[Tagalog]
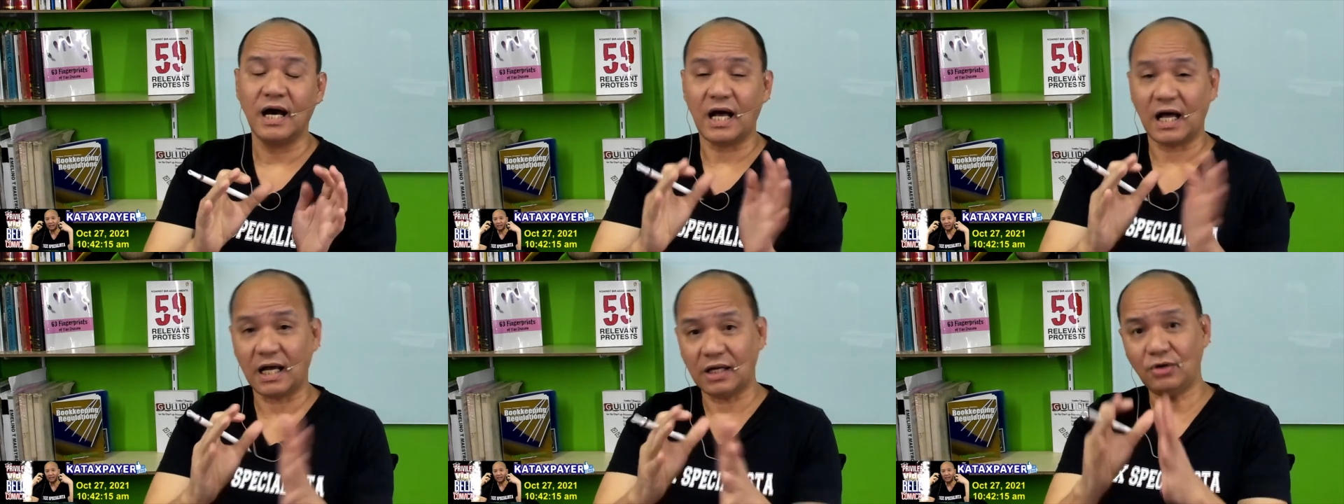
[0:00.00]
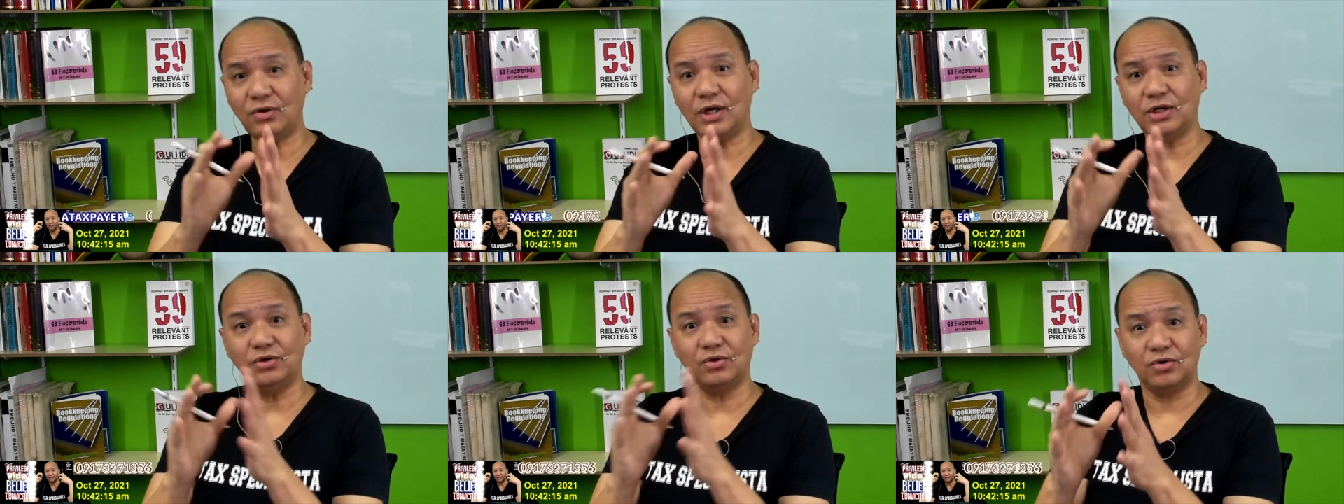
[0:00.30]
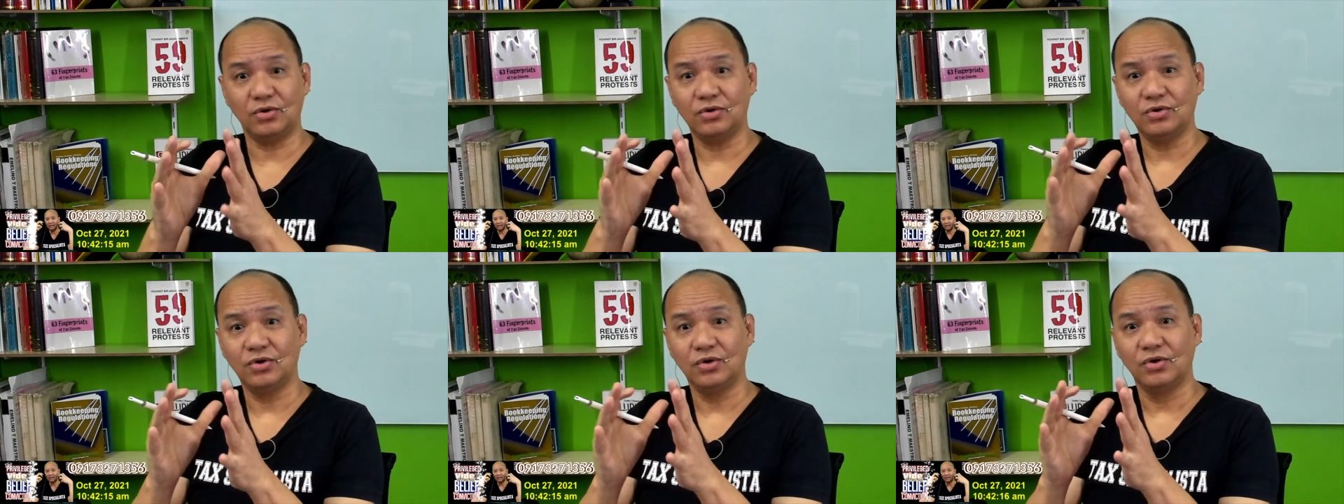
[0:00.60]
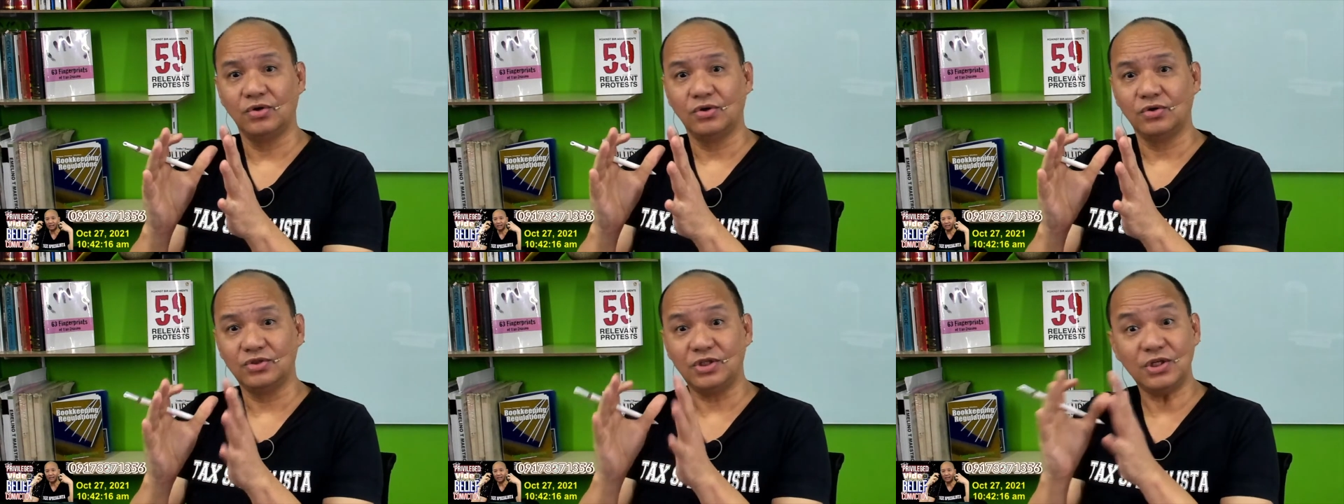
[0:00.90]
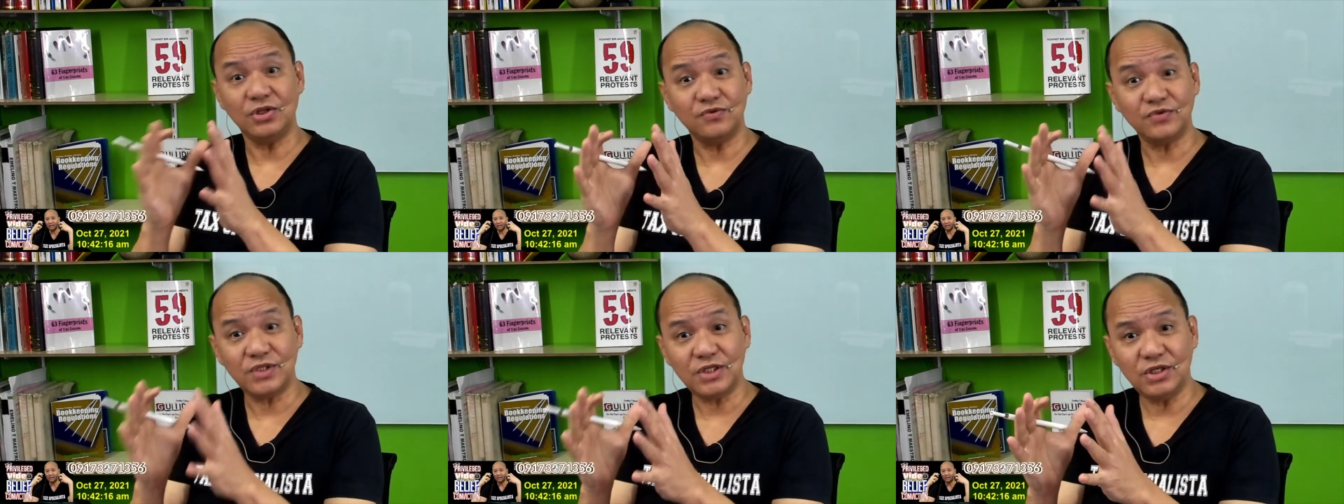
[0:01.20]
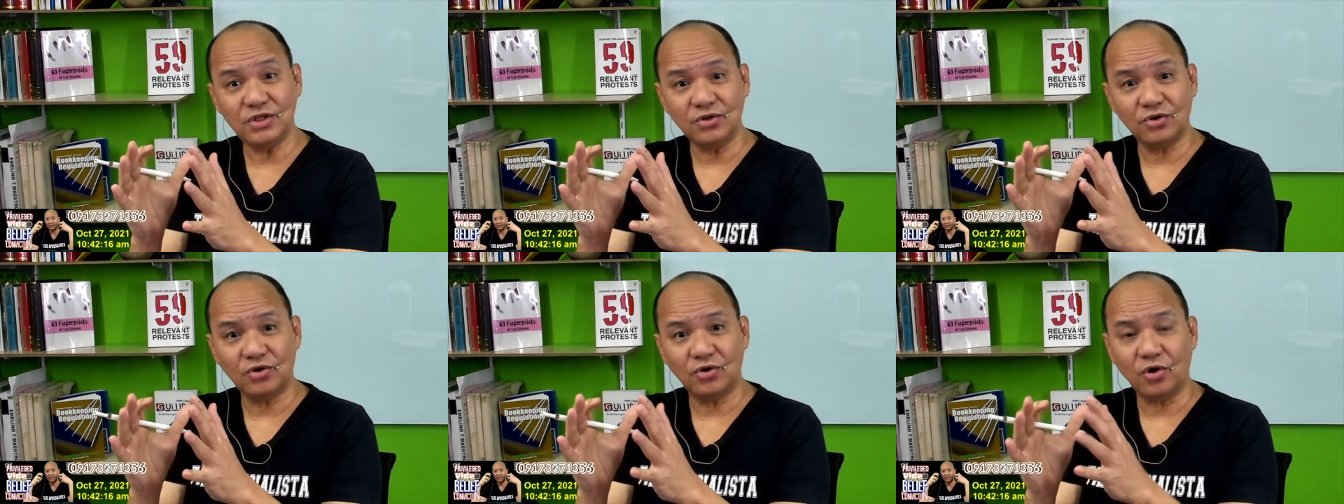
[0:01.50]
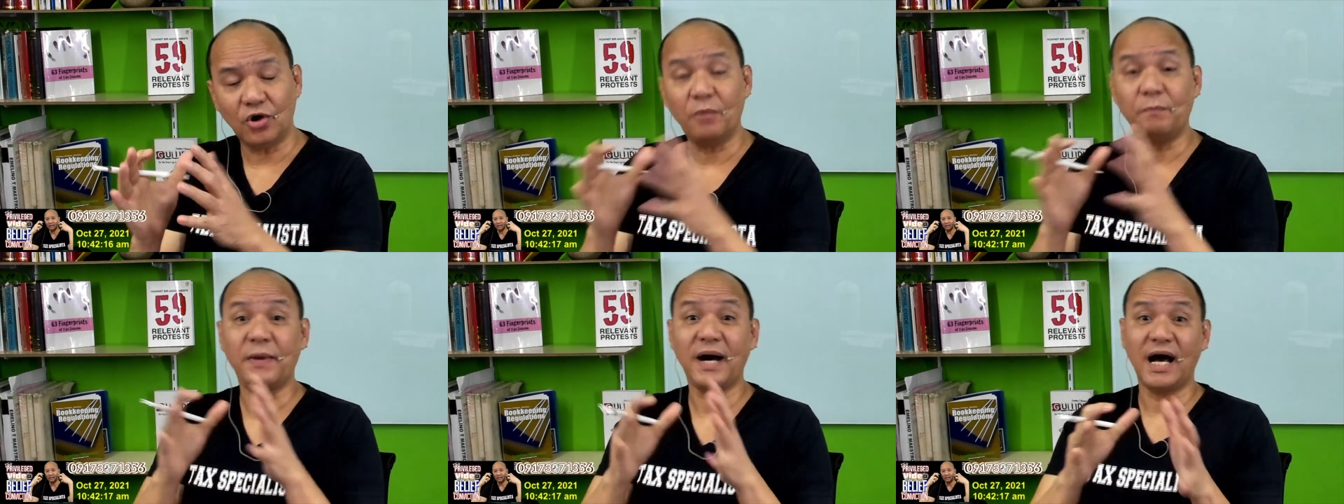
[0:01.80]
Ano-ano, sino-sino
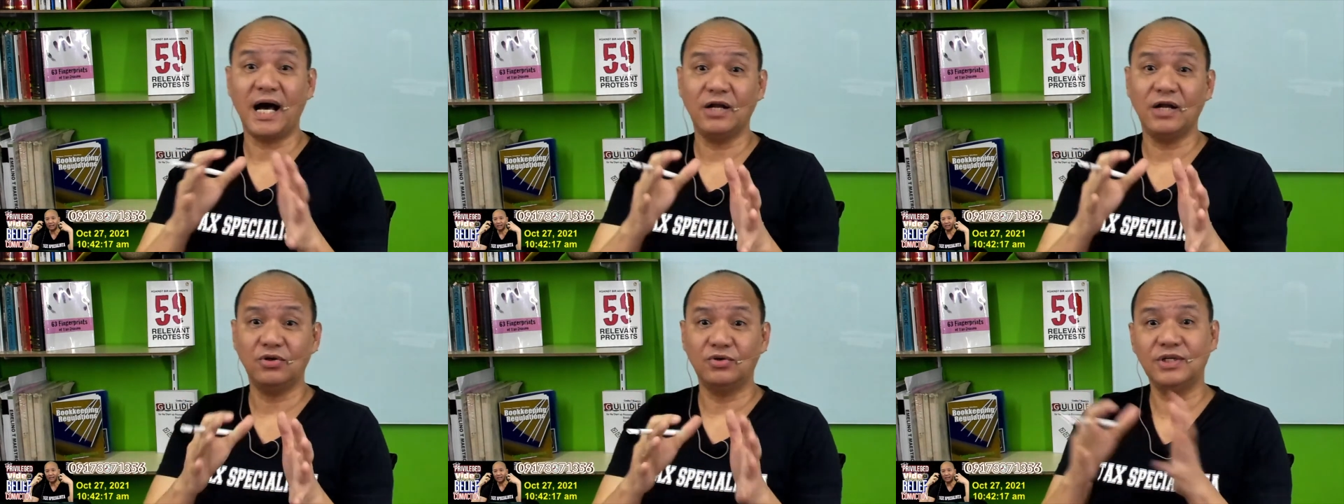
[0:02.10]
o paano